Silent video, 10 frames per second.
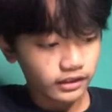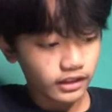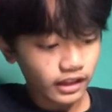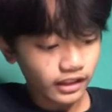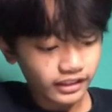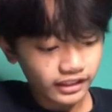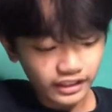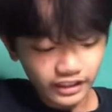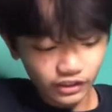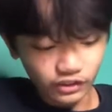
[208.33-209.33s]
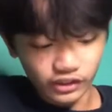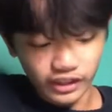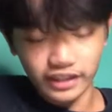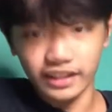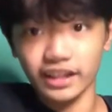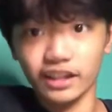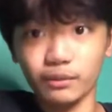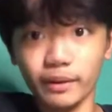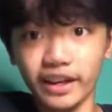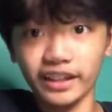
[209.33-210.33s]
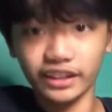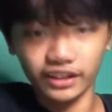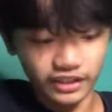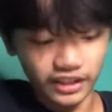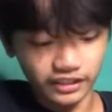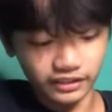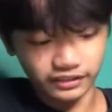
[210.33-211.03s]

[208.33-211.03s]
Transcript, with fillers: Tsaka ang ganda din ng kulay niya, kung makikita niyo dyan.